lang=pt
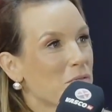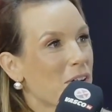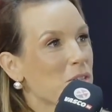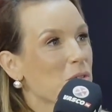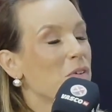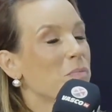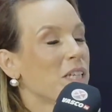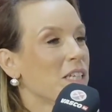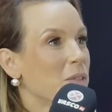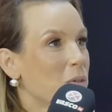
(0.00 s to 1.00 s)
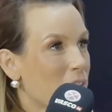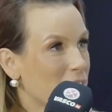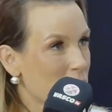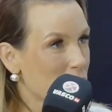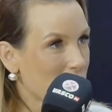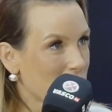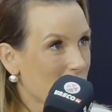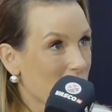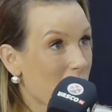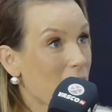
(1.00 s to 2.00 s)
do Vasco Feminino com a Deixa Ela
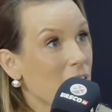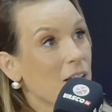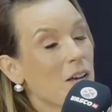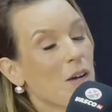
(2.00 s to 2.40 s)
Treinar,